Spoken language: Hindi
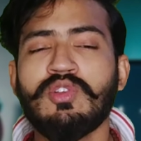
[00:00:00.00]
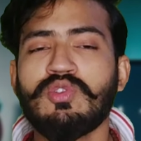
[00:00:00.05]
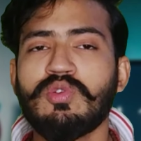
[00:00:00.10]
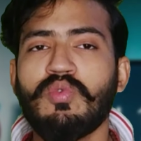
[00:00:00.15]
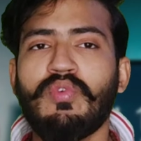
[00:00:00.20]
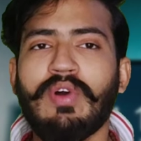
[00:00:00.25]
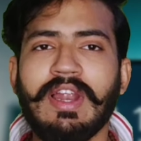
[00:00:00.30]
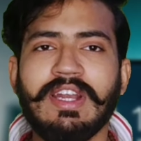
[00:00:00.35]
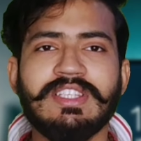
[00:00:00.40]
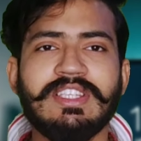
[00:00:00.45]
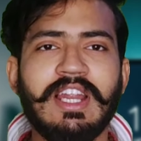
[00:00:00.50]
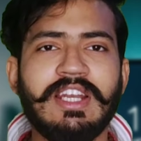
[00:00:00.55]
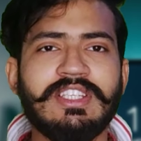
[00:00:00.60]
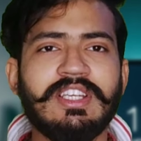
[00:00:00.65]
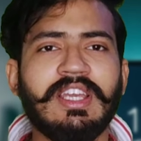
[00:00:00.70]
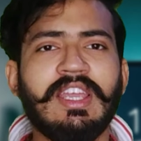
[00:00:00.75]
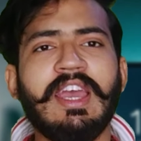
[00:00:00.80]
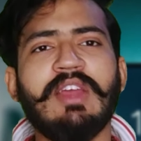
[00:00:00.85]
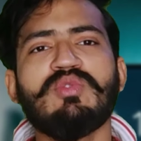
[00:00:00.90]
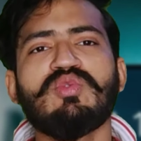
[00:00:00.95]
जो फास्ट
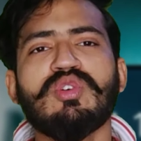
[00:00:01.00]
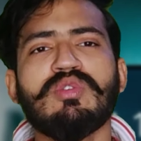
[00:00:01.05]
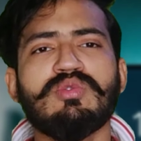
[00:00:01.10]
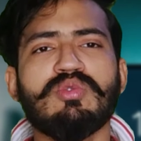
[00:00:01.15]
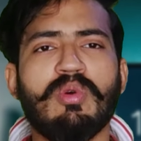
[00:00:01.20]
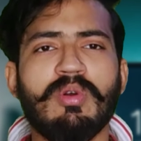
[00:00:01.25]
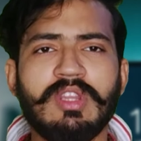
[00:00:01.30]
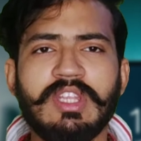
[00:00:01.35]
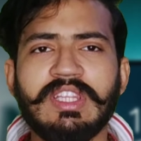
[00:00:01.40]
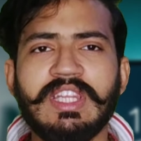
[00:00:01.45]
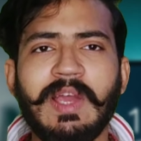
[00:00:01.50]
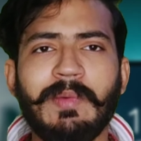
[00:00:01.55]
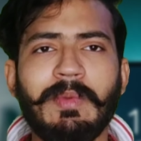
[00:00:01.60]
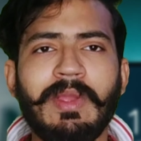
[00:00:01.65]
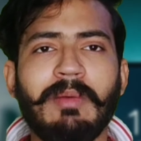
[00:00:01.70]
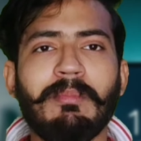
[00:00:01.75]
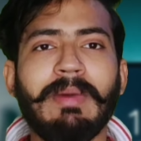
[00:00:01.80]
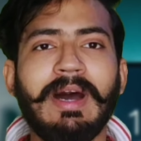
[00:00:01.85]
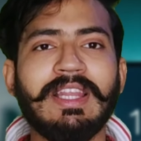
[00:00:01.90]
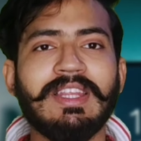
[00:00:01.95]
चार्जिंग खैर उसको छोड़ देते हैं
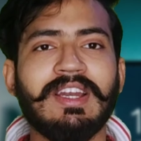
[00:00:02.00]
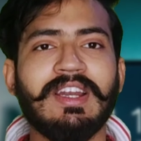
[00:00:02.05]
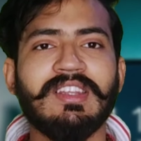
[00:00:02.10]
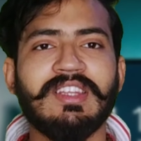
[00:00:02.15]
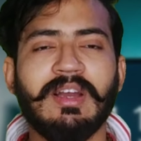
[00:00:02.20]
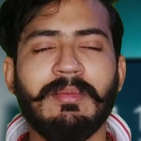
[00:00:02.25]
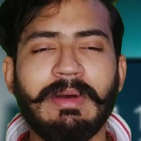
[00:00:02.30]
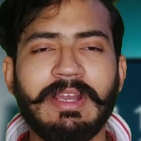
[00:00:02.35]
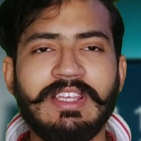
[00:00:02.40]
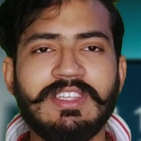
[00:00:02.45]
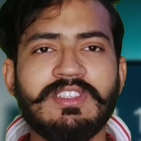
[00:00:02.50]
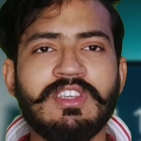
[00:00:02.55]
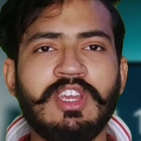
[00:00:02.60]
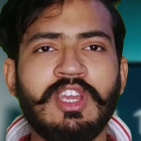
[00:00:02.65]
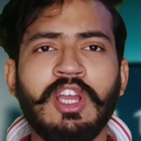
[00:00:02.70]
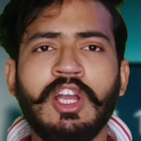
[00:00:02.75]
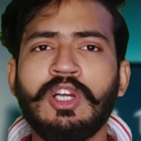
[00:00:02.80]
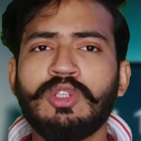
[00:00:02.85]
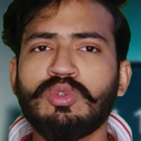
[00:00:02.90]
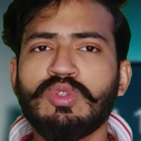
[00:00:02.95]
अभी अब बात करते हैं हमारी इसकी